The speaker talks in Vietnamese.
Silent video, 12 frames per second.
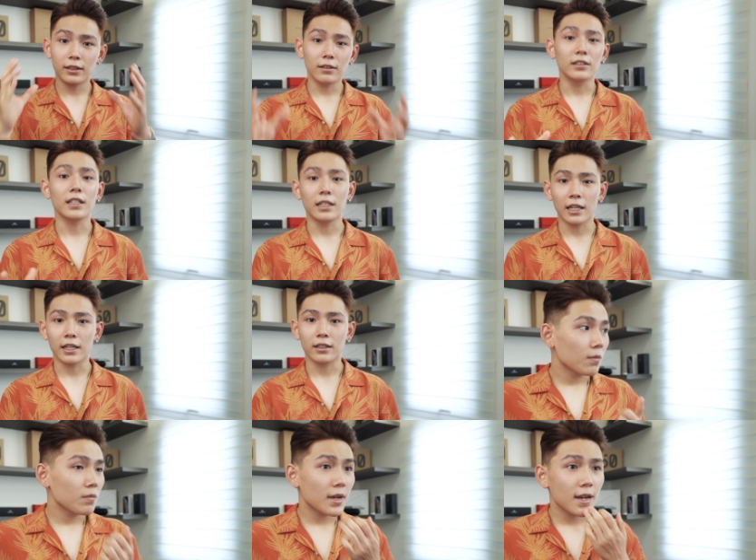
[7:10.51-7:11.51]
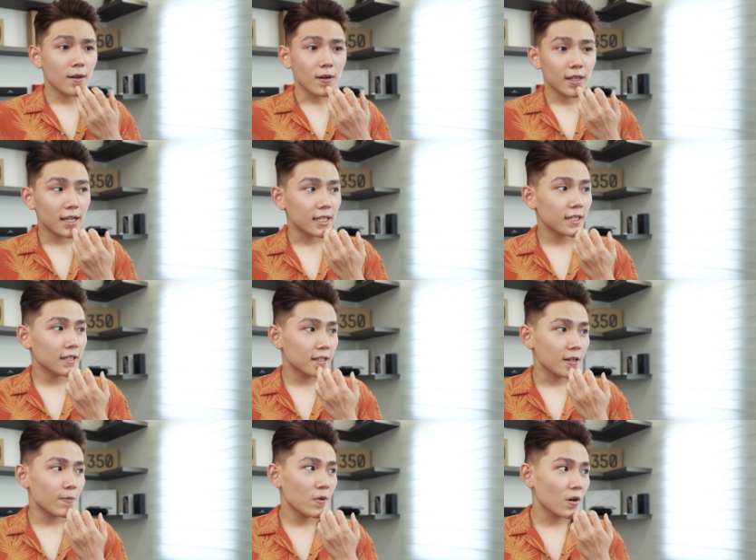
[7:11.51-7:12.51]
tự tin lên mẹ nói thật chứ
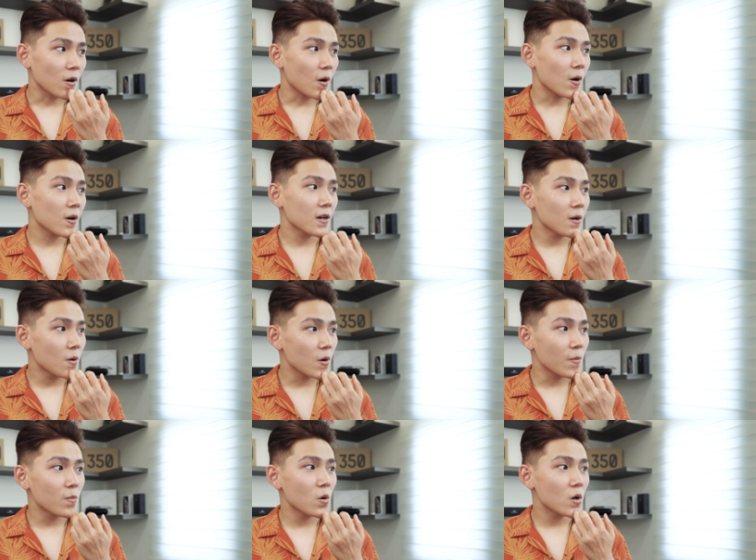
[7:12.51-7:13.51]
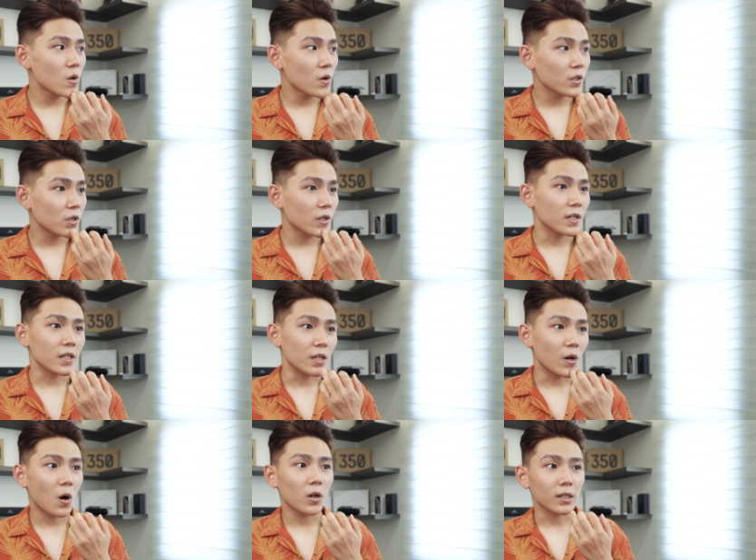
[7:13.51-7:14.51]
nếu mà có cơ hội mua đôi Jordan
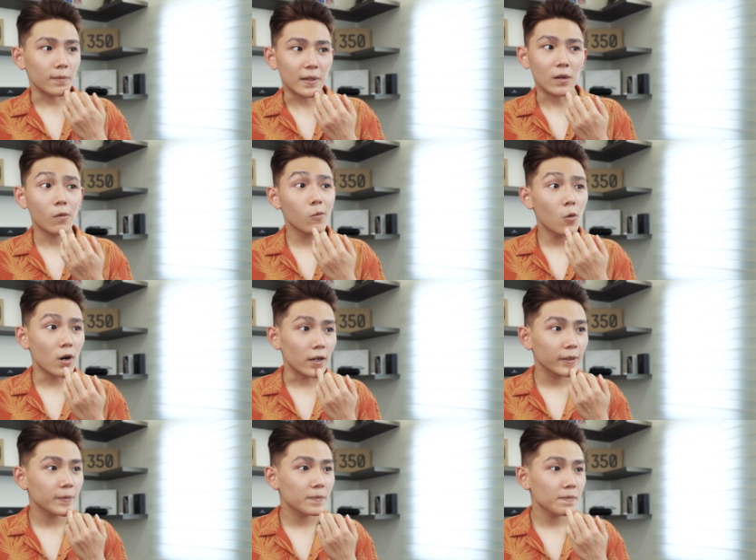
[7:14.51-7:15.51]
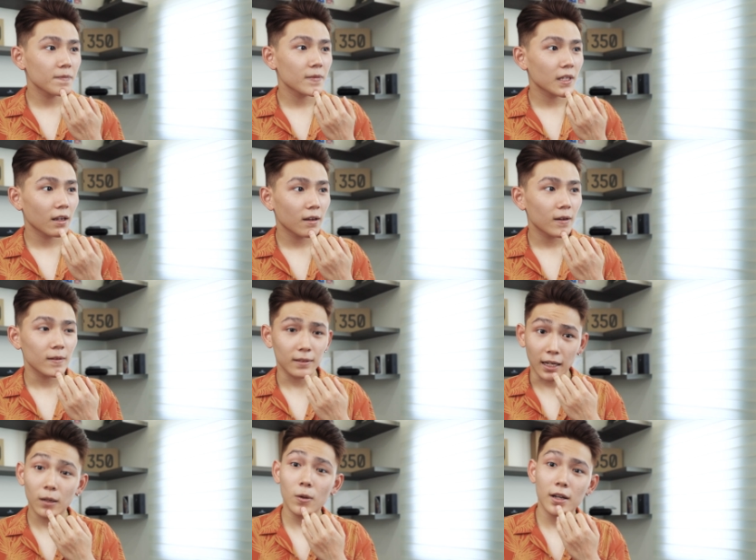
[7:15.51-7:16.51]
Dior thì mình cũng mua
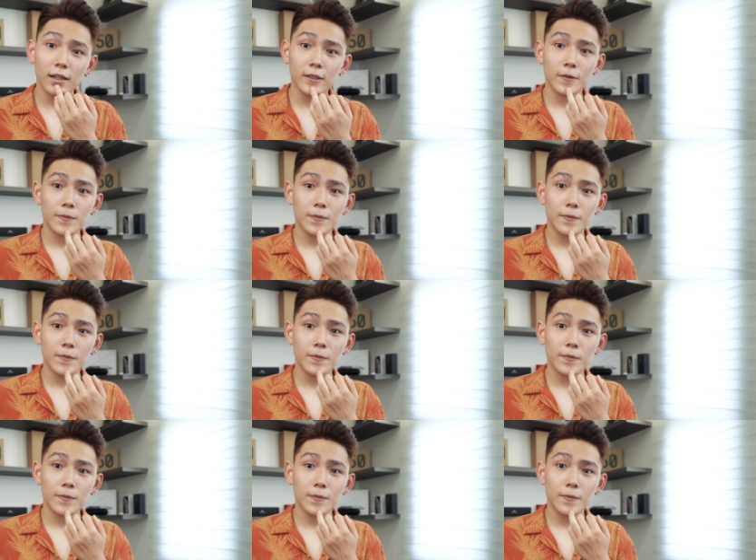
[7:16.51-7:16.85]
thật luôn đấy